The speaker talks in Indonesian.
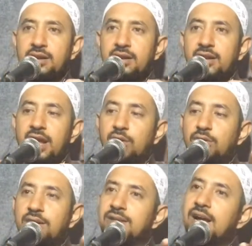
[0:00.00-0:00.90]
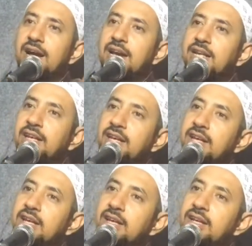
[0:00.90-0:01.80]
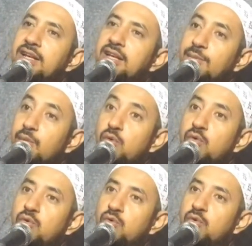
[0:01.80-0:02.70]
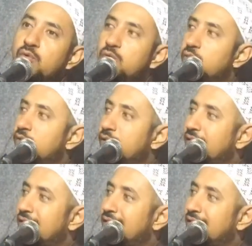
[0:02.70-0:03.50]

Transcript: lalu diletakkan di debu. Nah.